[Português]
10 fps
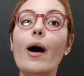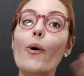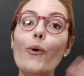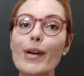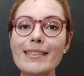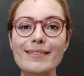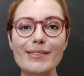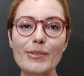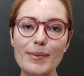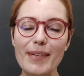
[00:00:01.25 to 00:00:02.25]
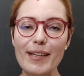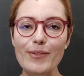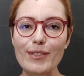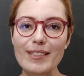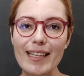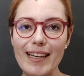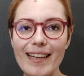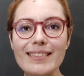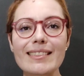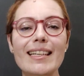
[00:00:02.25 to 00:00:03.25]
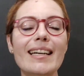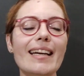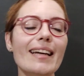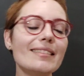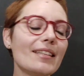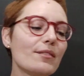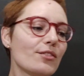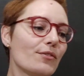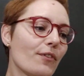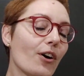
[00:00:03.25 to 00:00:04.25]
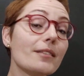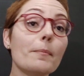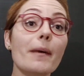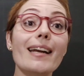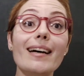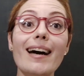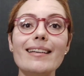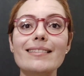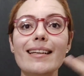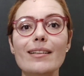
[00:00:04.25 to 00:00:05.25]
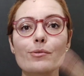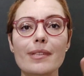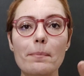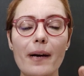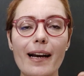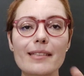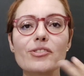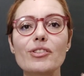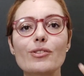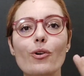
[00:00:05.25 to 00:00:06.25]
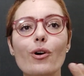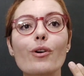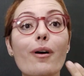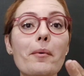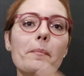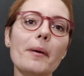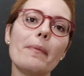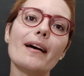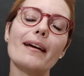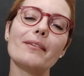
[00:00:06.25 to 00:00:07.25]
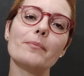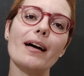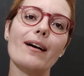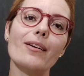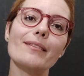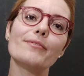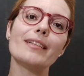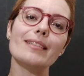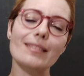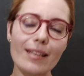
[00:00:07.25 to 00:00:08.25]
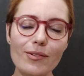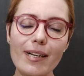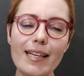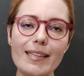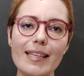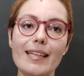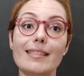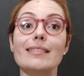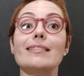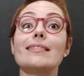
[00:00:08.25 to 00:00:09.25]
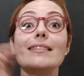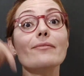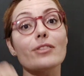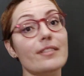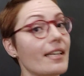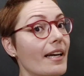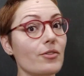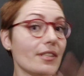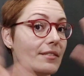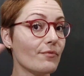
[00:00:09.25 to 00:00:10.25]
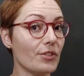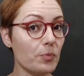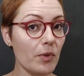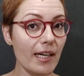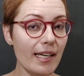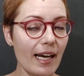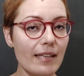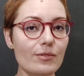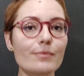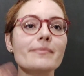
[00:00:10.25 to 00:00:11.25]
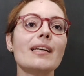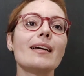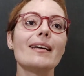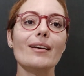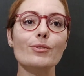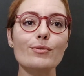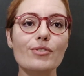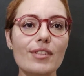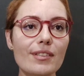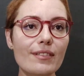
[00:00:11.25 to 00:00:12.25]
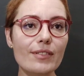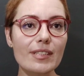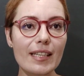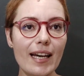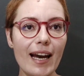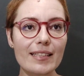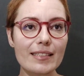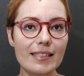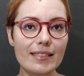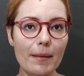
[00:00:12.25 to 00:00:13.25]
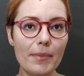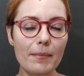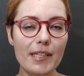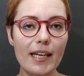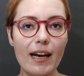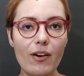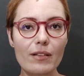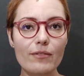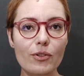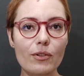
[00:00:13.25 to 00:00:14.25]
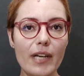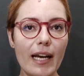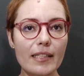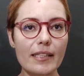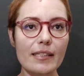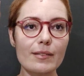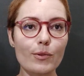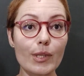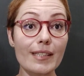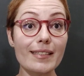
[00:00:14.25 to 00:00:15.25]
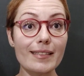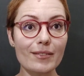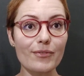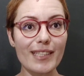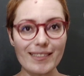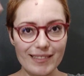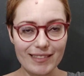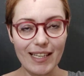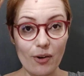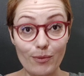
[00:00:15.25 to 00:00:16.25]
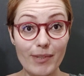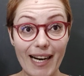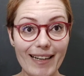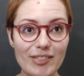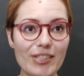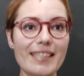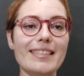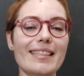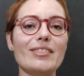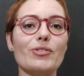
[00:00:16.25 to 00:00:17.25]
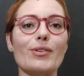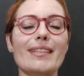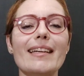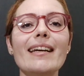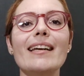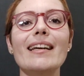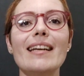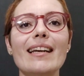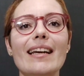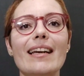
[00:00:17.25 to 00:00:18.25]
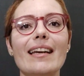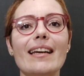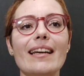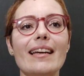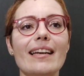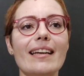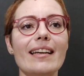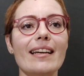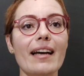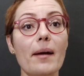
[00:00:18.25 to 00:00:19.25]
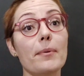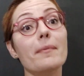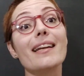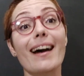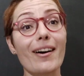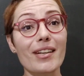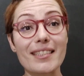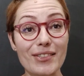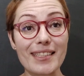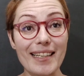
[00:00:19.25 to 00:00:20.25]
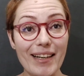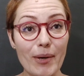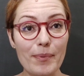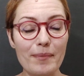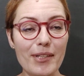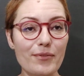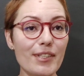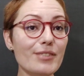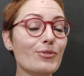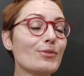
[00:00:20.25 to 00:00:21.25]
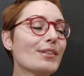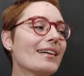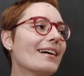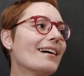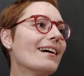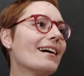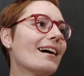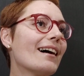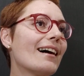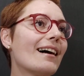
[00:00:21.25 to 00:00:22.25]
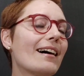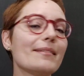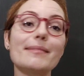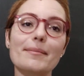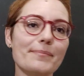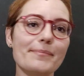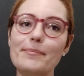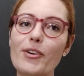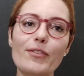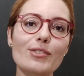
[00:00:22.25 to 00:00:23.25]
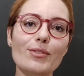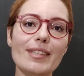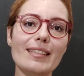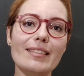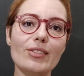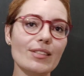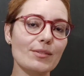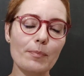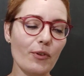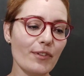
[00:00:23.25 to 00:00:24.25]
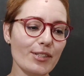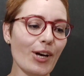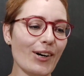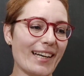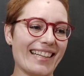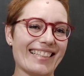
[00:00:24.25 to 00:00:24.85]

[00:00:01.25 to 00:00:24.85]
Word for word: Oi, tudo bem com você? Cá estamos de volta para a segunda parte do Como Preparar uma Aula versão quarentena. Se você caiu nesse vídeo por acaso, eu sugiro que você assista a primeira aula, vou colocar aqui ou aqui, enfim, em algum card aqui neste rolê. É... A primeira aula não, né? O primeiro vídeo. Ah, a... Professora, né, gente? Professora.